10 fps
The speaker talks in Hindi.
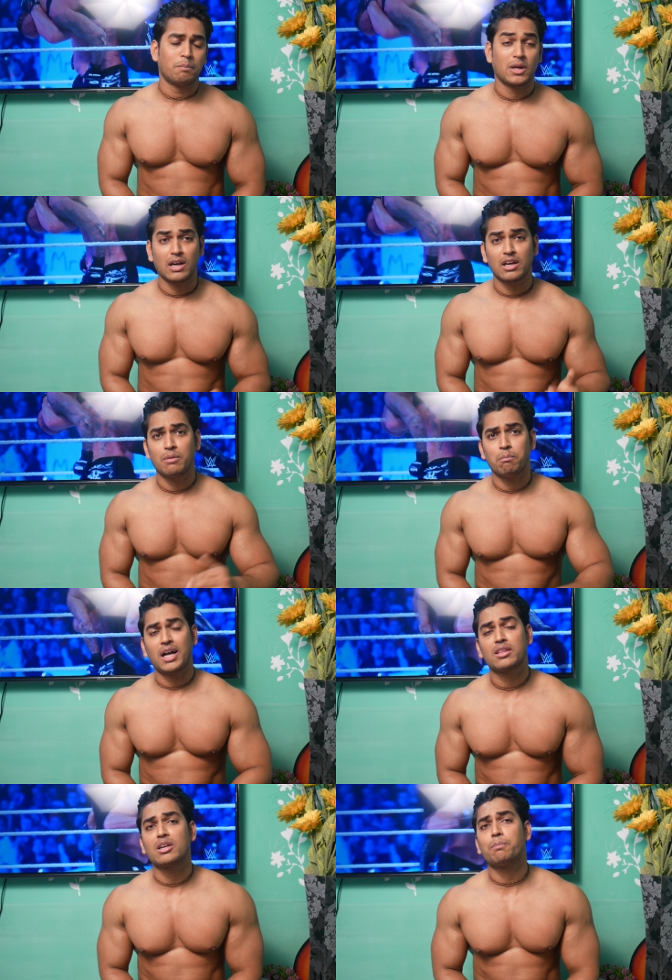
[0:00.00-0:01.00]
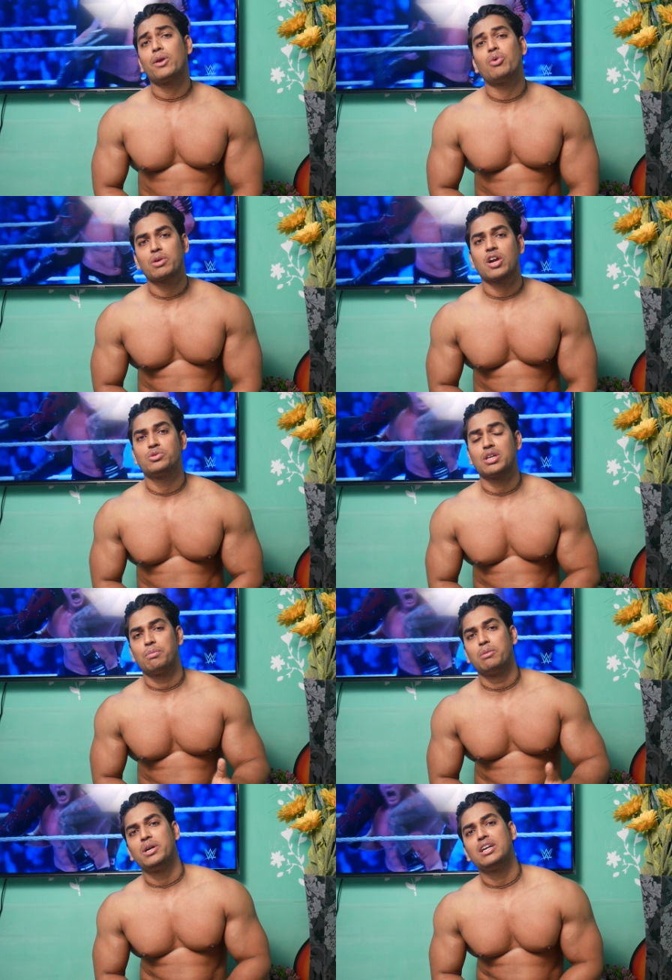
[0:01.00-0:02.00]
पर अगर हम बात करें प्री वर्कआउट
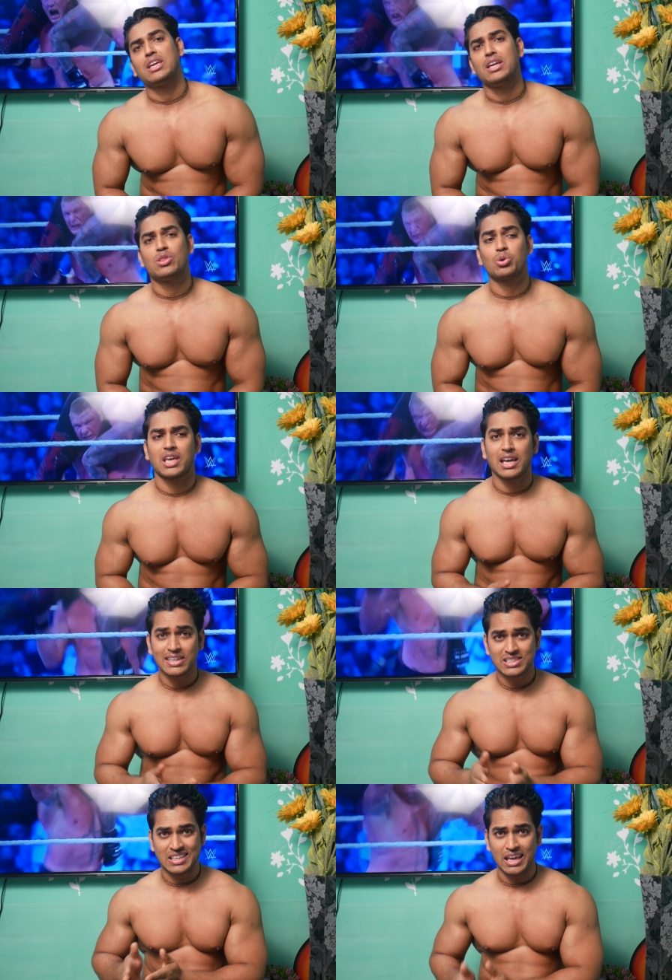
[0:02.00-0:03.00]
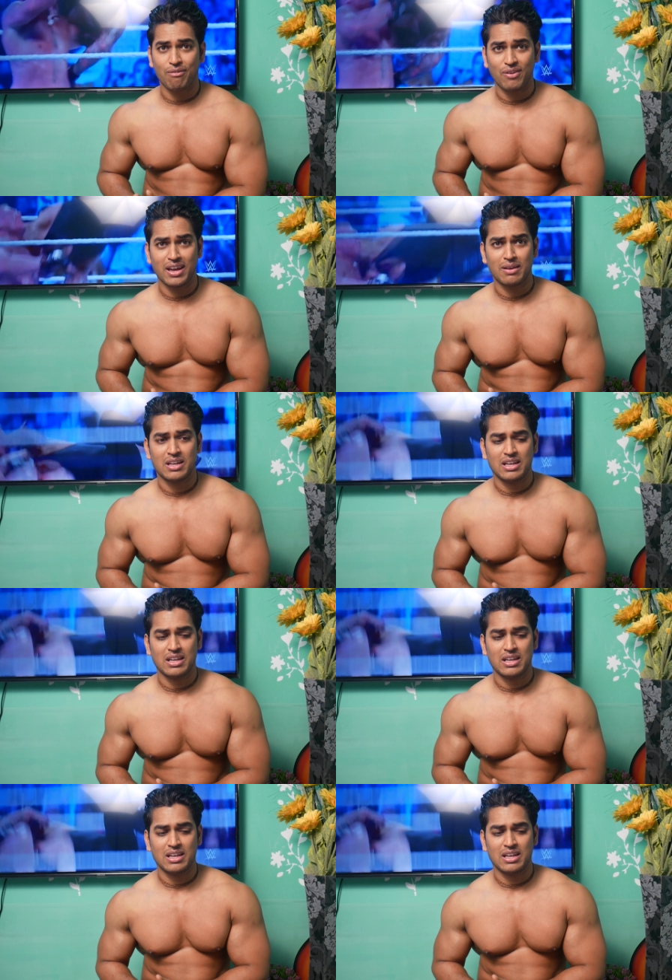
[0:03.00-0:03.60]
सप्लीमेंट की तो क्या ये सेफ है